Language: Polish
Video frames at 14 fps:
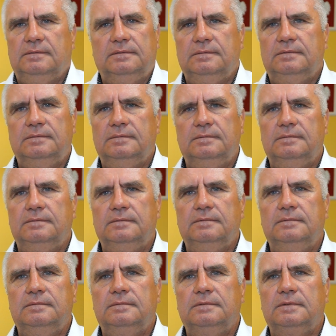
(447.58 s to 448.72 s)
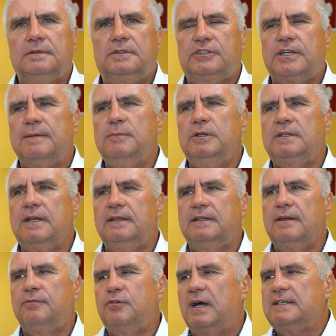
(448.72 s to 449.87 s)
e, chcemy te,
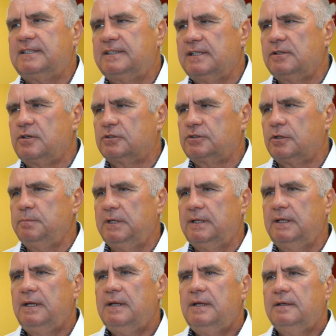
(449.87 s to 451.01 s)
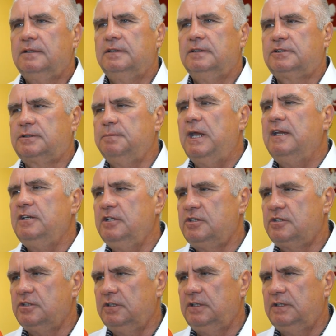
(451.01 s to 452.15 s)
te władze tylko sobie y,
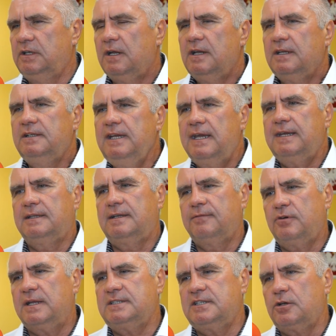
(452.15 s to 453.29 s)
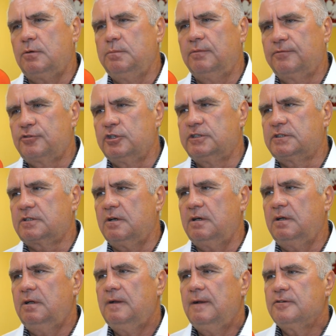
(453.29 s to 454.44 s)
zmienić. I, I, Nie, te władze robią
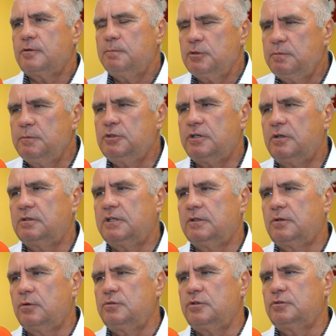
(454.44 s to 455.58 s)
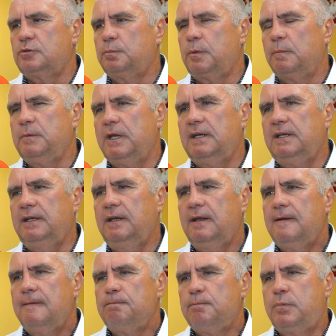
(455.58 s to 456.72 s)
wszystko, żebyśmy się o ten Grudziądz upomnieli,
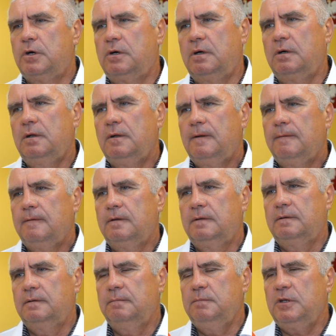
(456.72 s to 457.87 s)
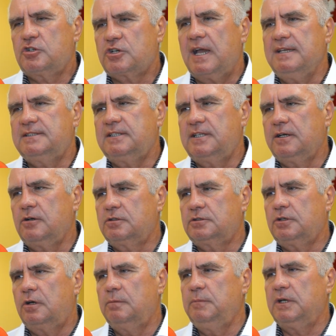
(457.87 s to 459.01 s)
bo y, mieszkańcy tego
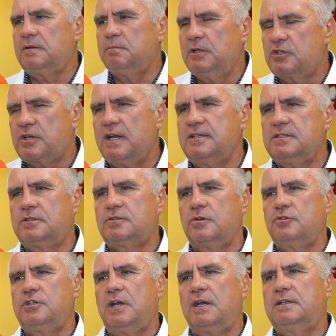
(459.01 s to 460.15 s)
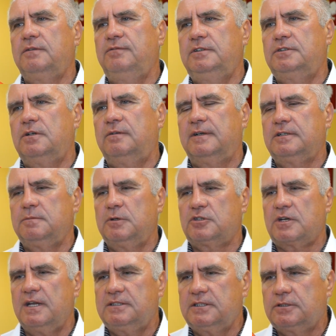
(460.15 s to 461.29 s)
chcą. Mieszkańcy chcą się aktywizować,
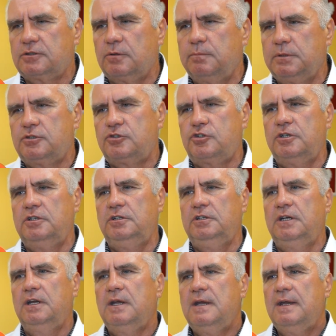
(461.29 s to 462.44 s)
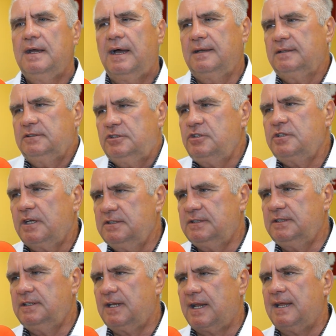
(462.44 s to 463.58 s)
mieszkańcy chcą być czynni, a dzisiaj
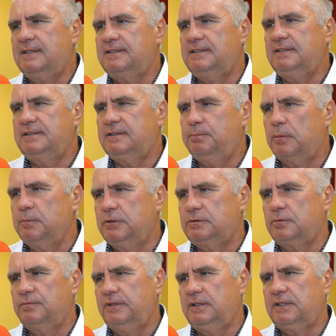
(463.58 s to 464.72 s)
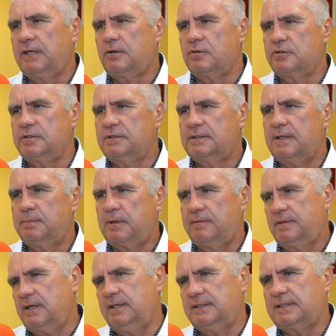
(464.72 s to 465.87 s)
z ich rad, z ich pomysłów nikt nie korzysta,
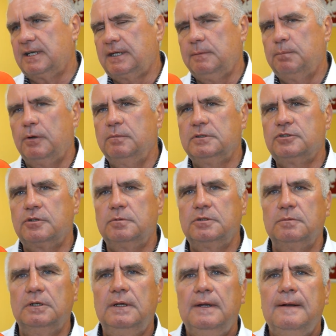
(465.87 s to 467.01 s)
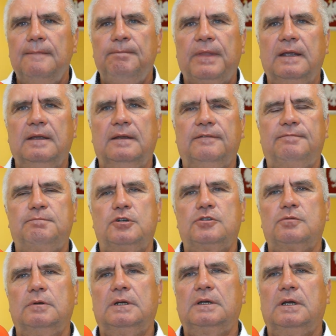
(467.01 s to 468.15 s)
prawda? Jest taki pomysł, żebyśmy y, w
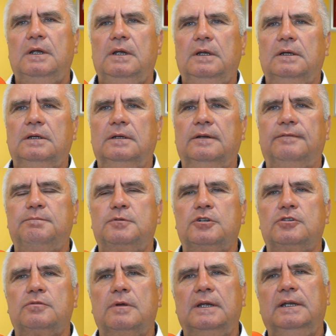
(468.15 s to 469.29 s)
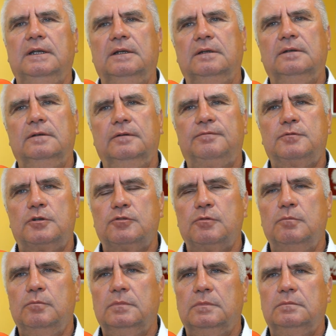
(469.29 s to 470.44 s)
przyszłych, y, w przyszłej, y, w
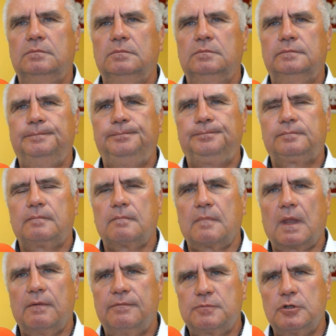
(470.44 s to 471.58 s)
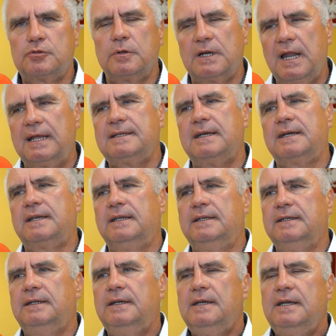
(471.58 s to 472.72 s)
przyszłym, w przyszłych latach, kiedy,